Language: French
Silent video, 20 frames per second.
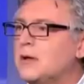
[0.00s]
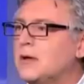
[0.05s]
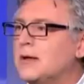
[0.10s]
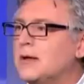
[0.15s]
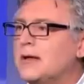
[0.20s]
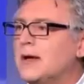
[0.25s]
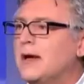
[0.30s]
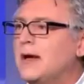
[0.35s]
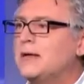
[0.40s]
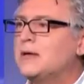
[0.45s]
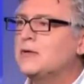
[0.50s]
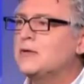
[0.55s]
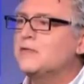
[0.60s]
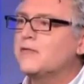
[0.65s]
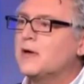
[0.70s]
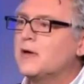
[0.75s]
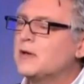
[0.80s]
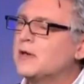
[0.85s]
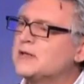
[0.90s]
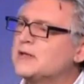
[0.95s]
et quelques,
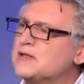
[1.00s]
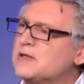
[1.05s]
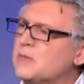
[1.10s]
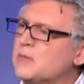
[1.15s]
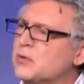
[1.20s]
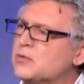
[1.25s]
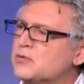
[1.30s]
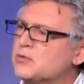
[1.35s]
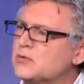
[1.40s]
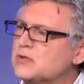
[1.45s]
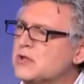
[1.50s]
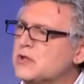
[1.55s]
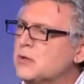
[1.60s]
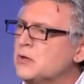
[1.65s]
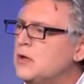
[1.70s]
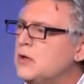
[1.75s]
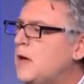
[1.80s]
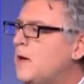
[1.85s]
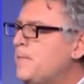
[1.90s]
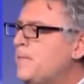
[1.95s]
enfin quasiment en dessous de
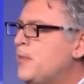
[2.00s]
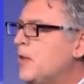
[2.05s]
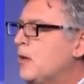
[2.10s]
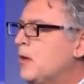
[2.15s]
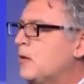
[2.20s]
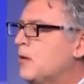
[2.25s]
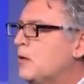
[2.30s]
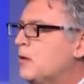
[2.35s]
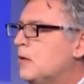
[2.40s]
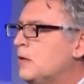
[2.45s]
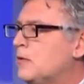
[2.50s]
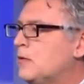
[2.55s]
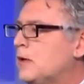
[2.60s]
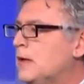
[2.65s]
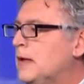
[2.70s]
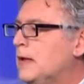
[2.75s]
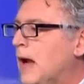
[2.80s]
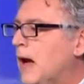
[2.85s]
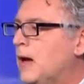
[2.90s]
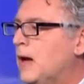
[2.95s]
zéro, euh,
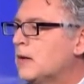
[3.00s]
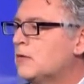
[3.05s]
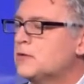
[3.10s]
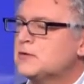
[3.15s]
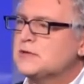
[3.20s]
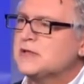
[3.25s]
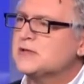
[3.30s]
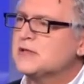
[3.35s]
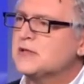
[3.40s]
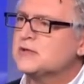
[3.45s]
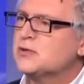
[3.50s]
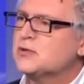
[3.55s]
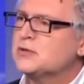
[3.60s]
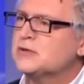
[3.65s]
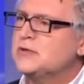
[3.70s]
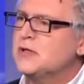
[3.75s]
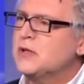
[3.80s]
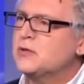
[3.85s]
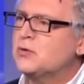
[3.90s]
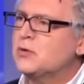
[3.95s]
il a ses 500
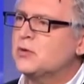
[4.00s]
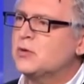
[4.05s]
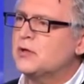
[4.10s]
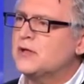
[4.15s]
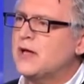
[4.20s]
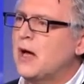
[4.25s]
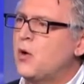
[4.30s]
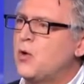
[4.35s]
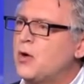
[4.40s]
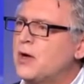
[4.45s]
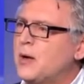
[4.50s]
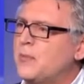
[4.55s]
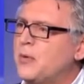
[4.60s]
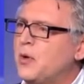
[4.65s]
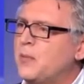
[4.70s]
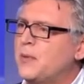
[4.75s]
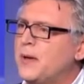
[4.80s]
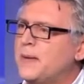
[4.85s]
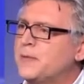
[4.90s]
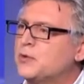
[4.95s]
signatures. Il n'y a aucun
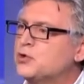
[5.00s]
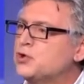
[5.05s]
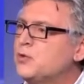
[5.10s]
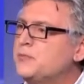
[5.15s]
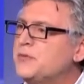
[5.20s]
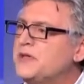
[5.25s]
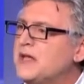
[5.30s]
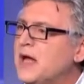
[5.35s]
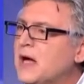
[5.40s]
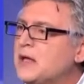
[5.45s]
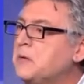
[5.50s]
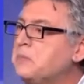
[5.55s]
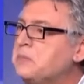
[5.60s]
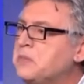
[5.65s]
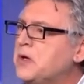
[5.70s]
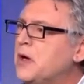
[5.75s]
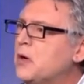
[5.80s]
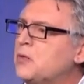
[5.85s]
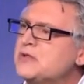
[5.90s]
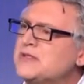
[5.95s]
problème. Cheminade,
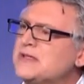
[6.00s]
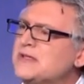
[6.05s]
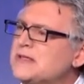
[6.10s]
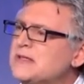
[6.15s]
il a aussi ses